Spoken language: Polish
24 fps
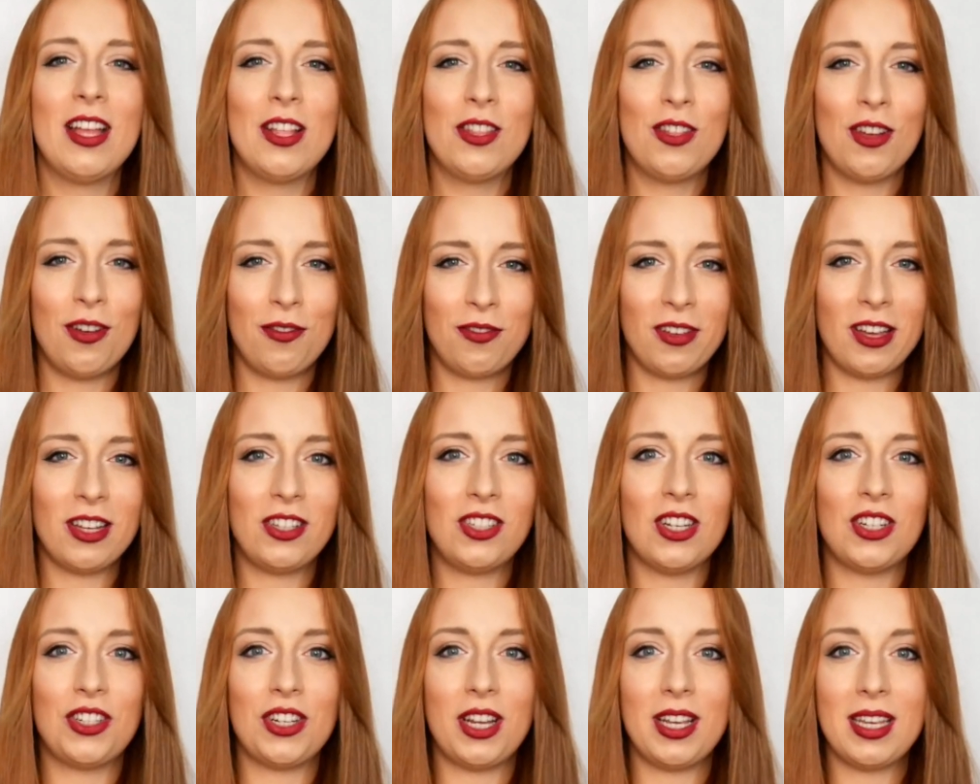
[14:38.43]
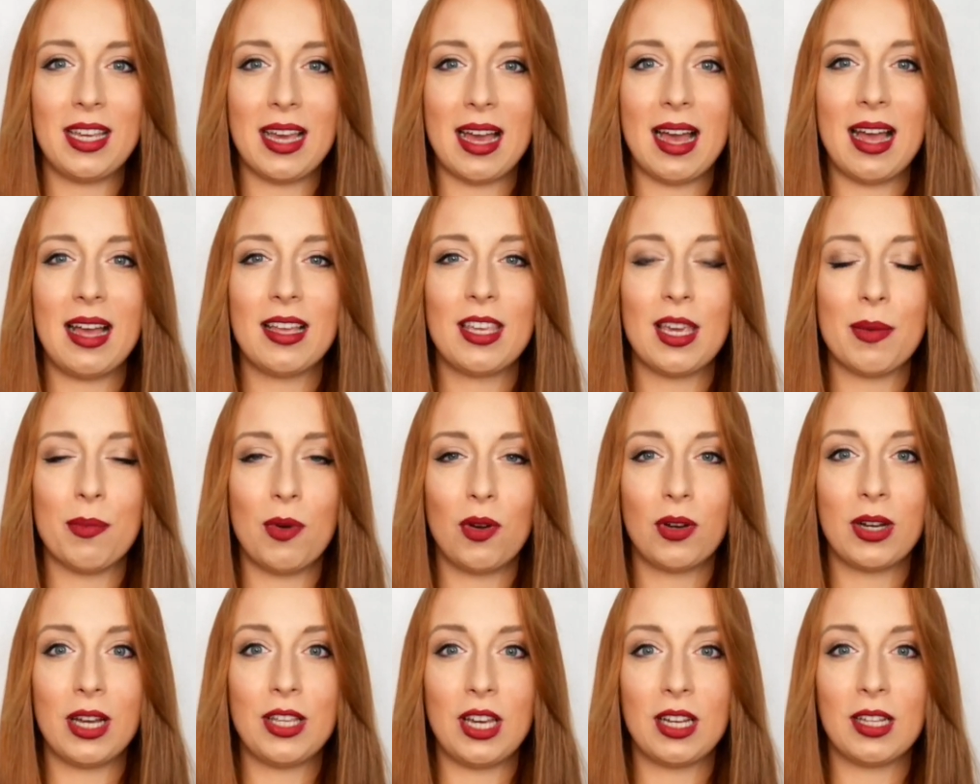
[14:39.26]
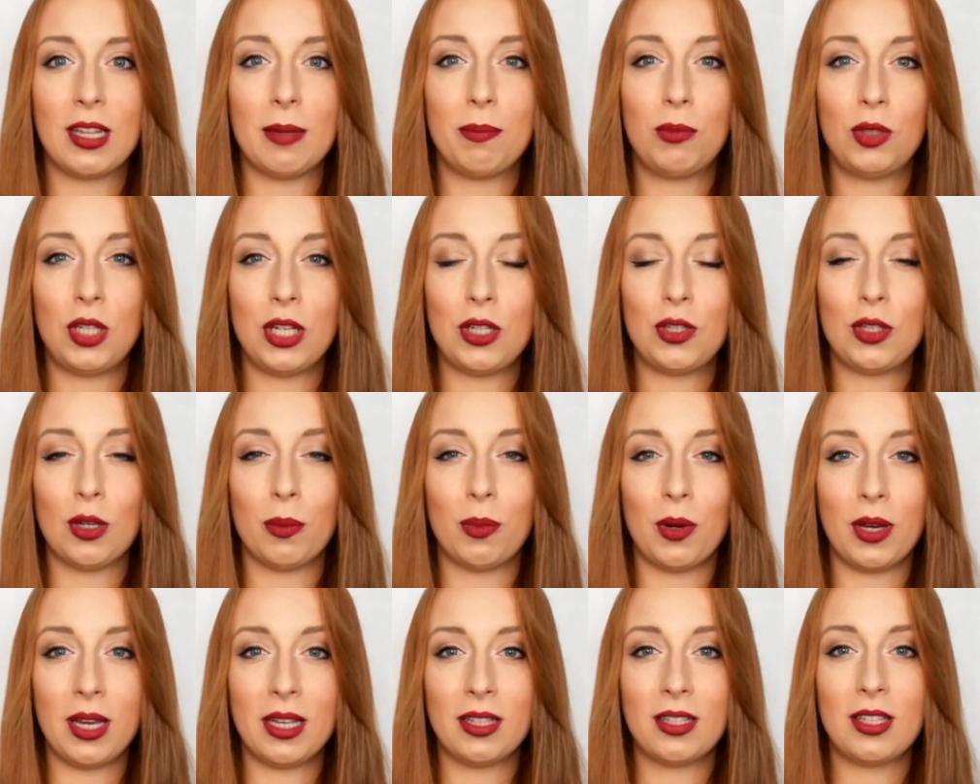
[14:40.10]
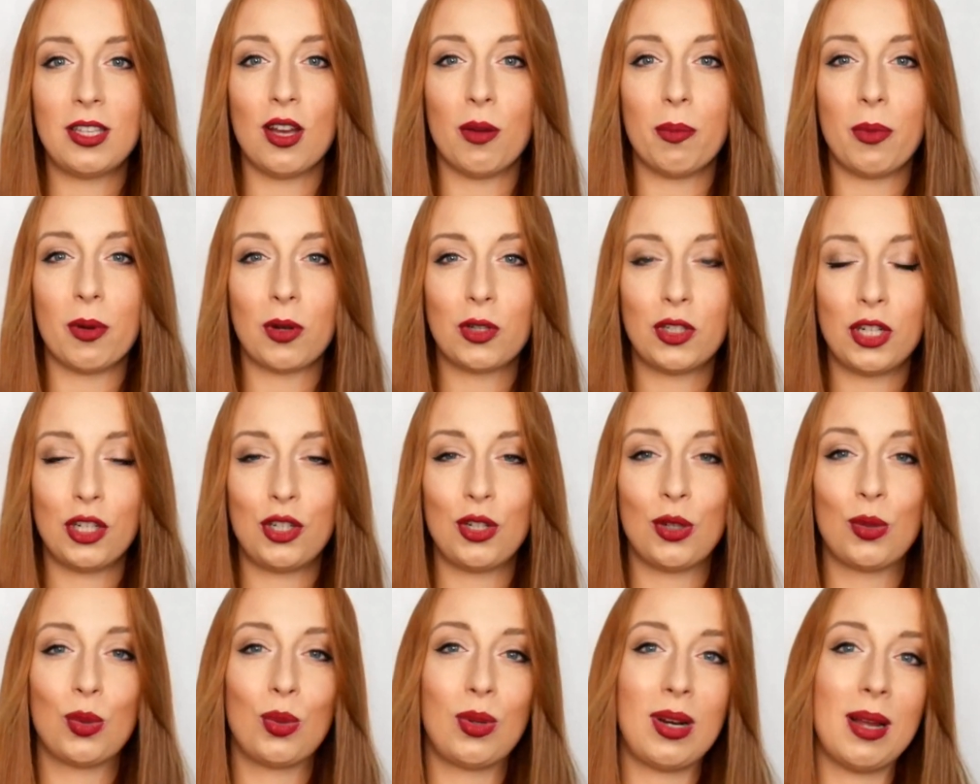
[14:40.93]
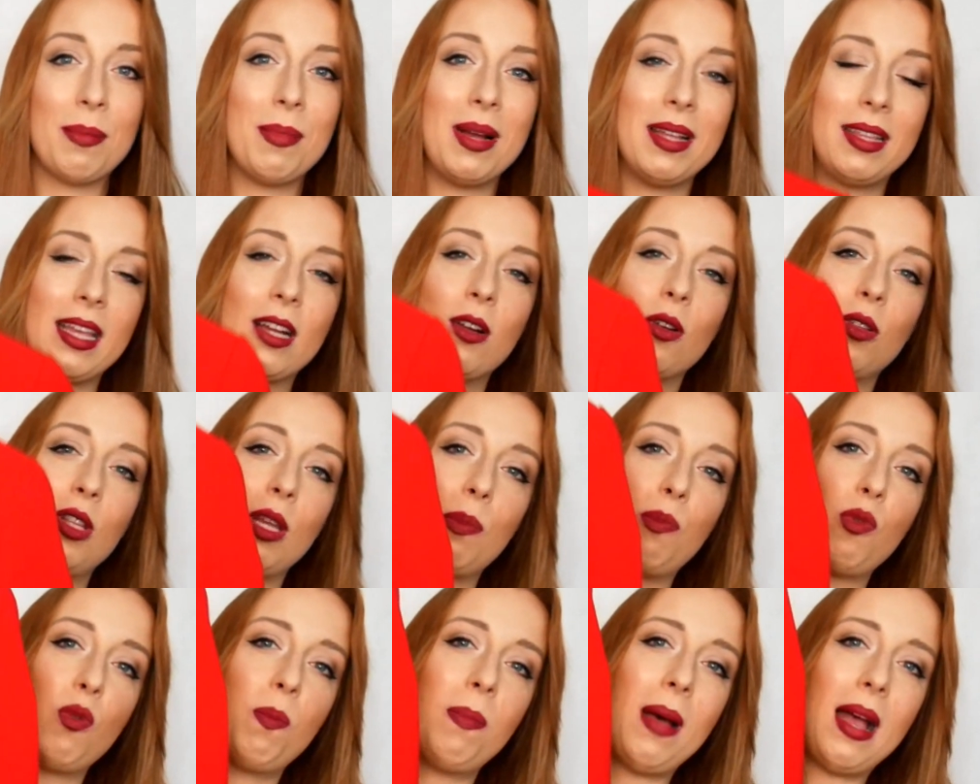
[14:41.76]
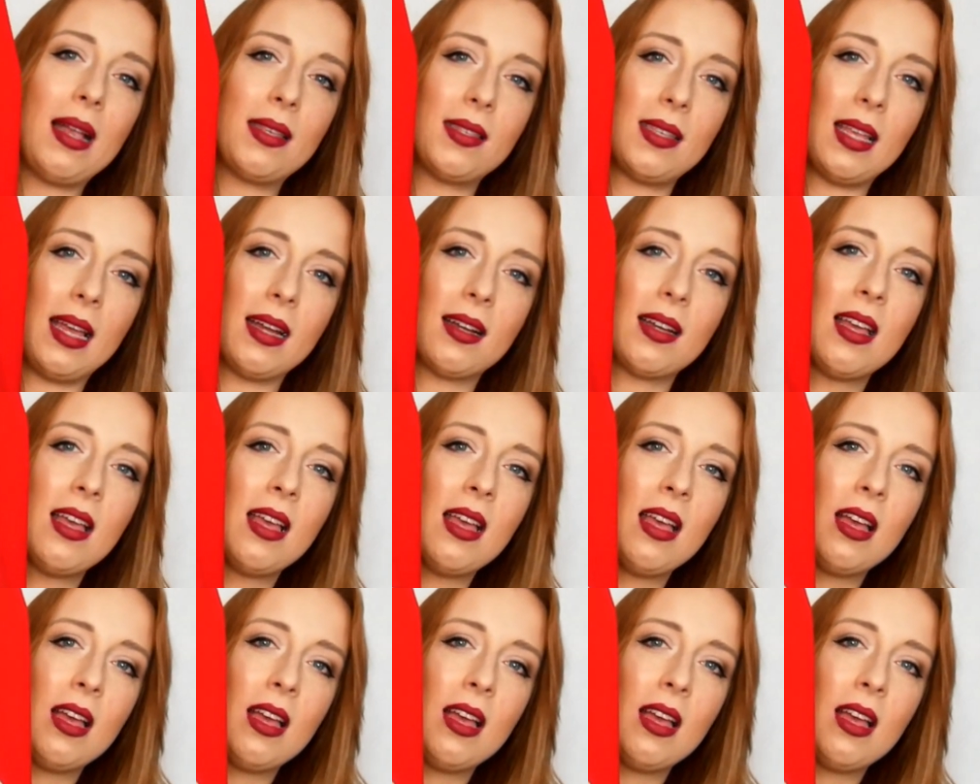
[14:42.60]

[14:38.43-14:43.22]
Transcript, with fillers: to wiecie, że ja nie mogę nigdy przejść obojętnie obok rzeczy, która ma tego typu pasek.